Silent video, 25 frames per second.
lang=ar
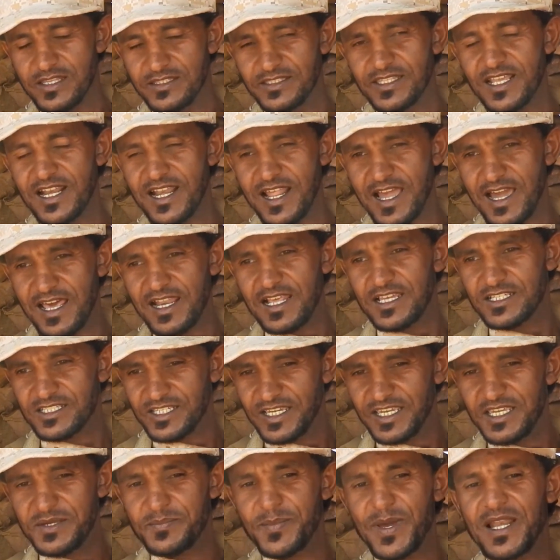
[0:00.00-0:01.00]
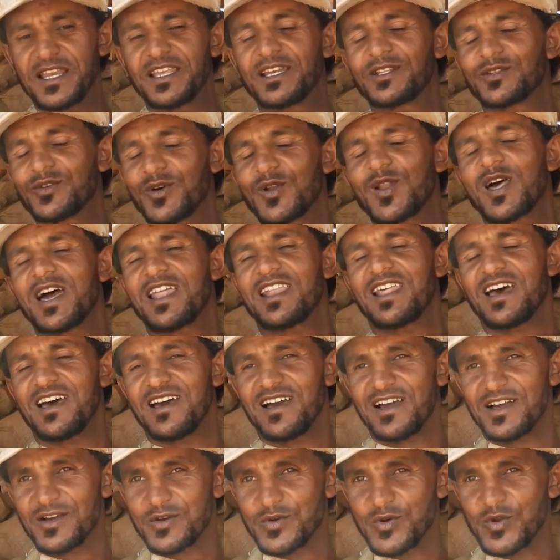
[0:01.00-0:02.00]
إن دل على شيء بل يدل
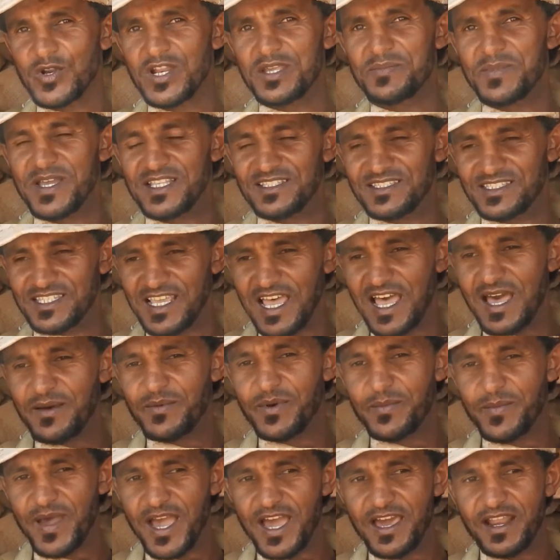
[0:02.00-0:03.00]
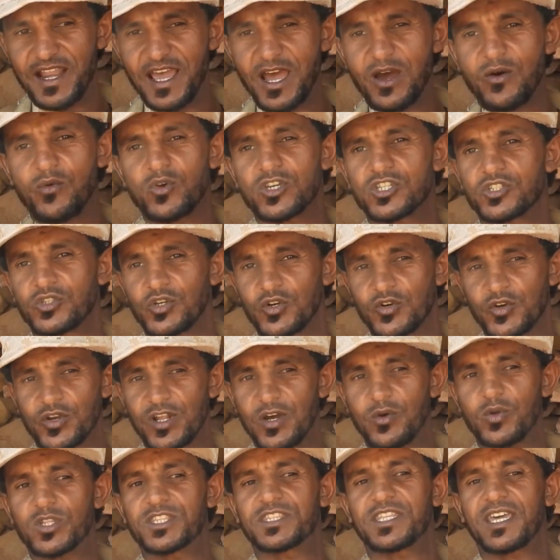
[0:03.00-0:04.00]
على كل من ساهم معنا والشكر
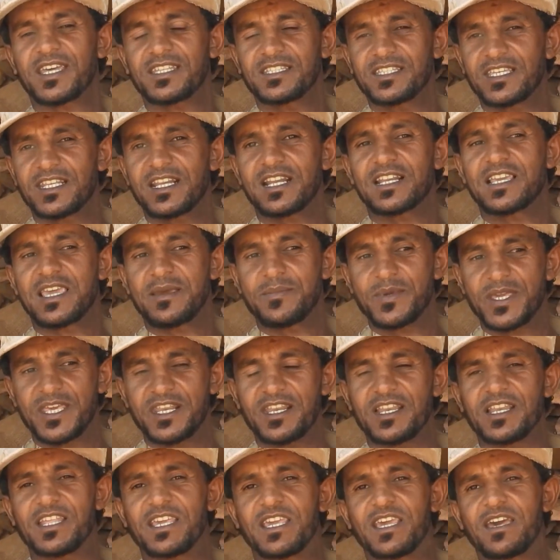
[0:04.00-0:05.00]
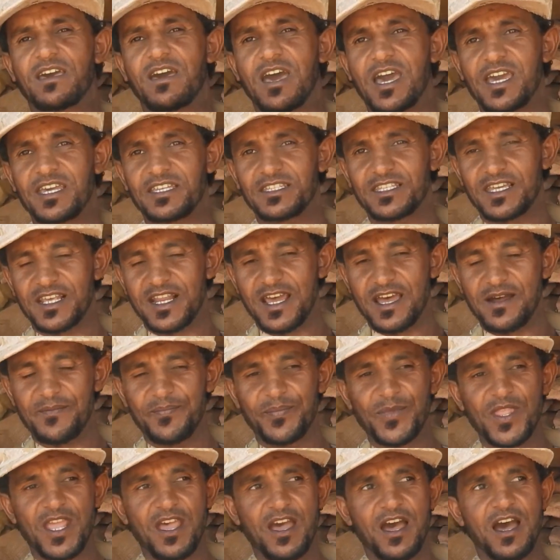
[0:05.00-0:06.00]
والتقدير الكبير لقائدنا
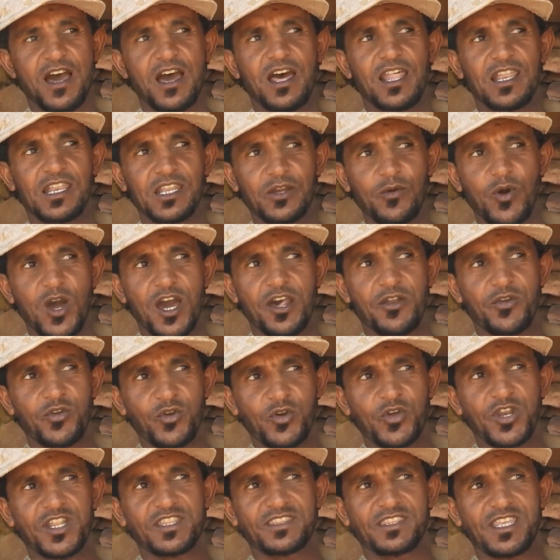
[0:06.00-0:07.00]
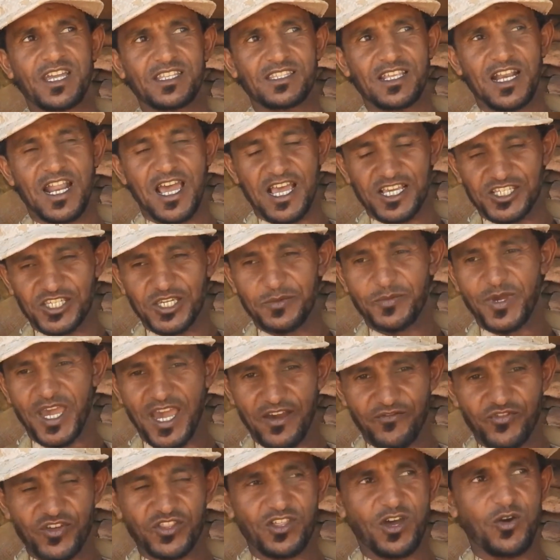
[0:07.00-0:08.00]
آه، اللواء الركر الداد الهاشمي
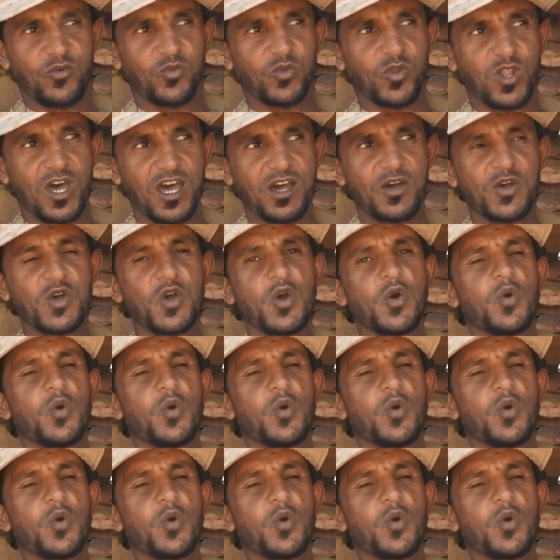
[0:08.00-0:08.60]
حفظه الله